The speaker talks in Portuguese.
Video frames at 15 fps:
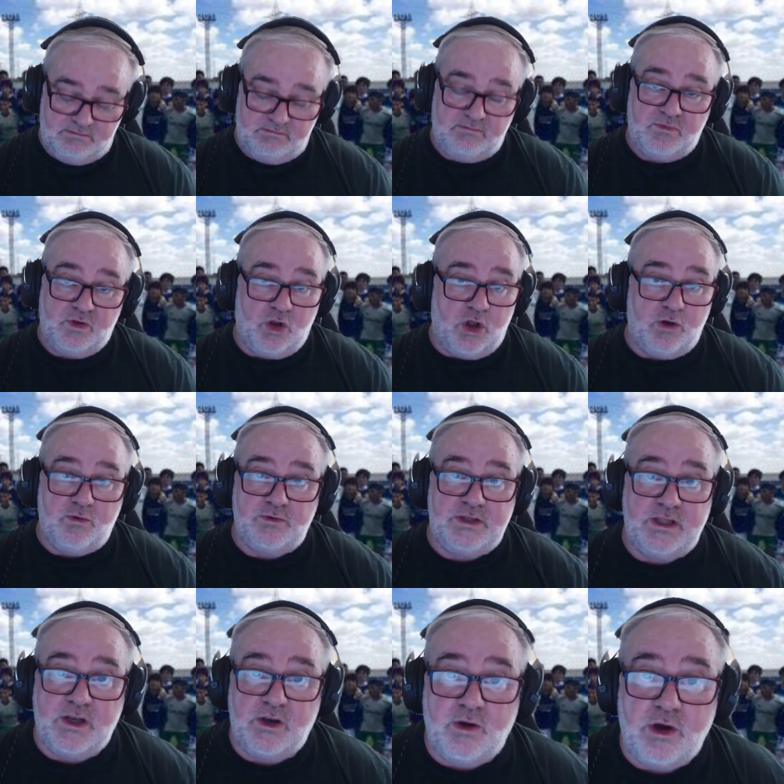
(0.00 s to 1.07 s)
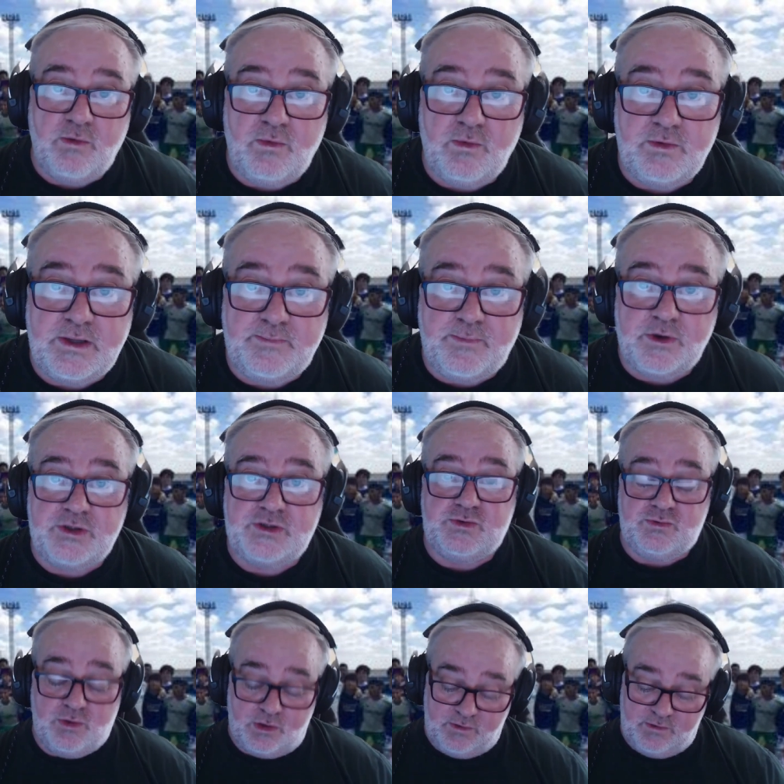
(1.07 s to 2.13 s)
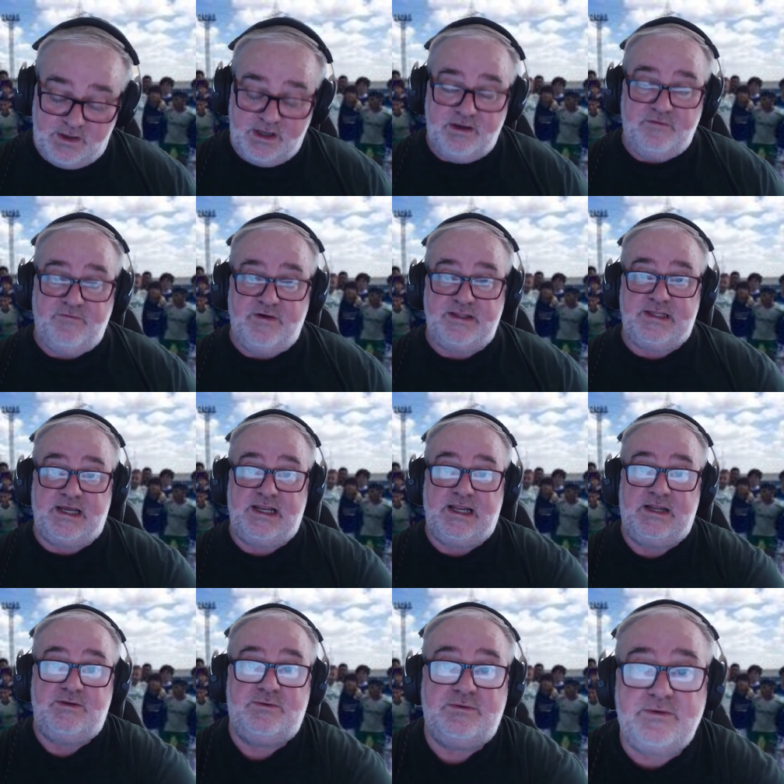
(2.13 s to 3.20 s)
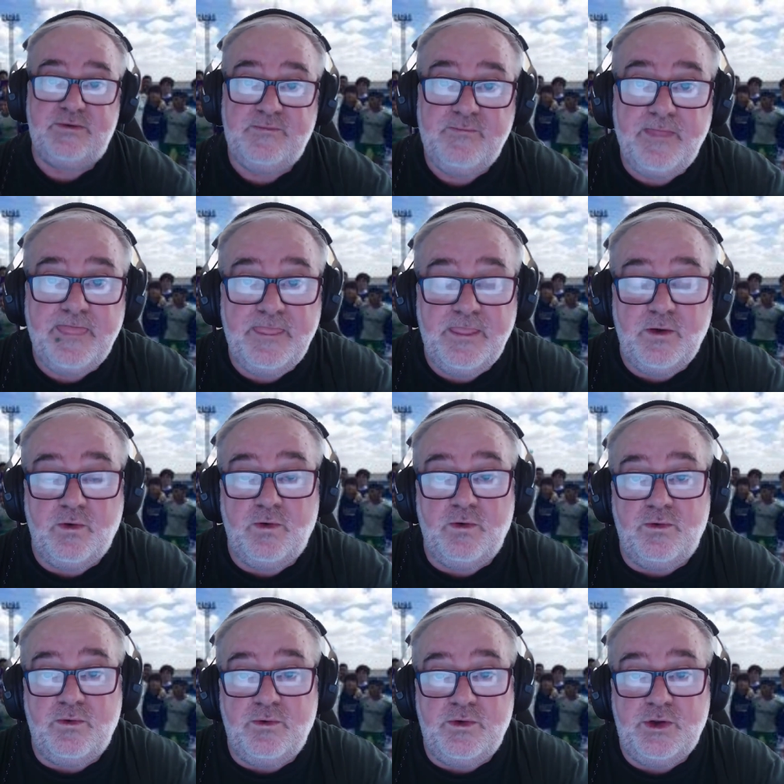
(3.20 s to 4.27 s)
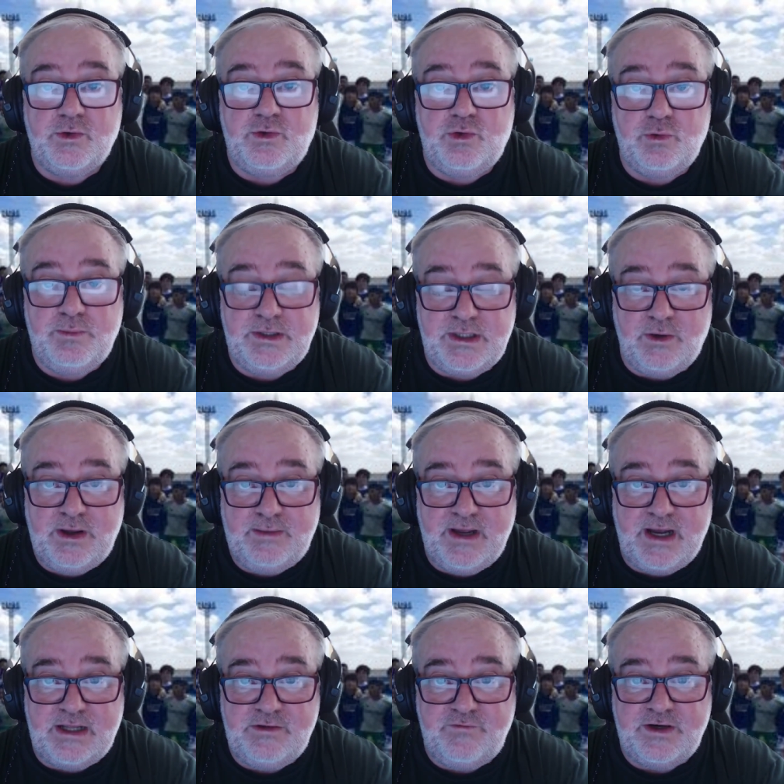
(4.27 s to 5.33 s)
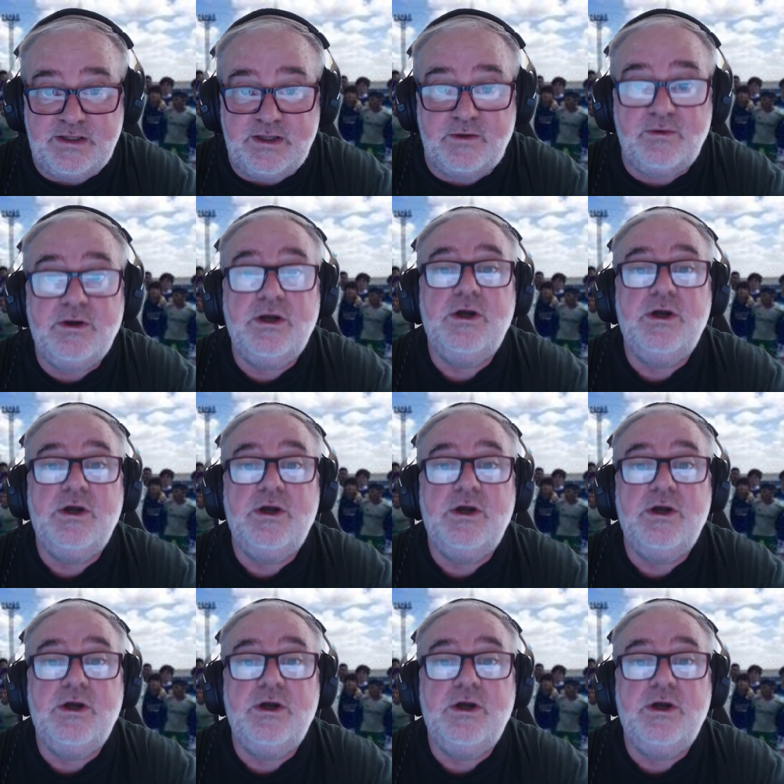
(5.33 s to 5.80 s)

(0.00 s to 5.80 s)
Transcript: logo, de, logo depois do gol, vai estar tá lá no, no YouTube da Web Rádio Verdão.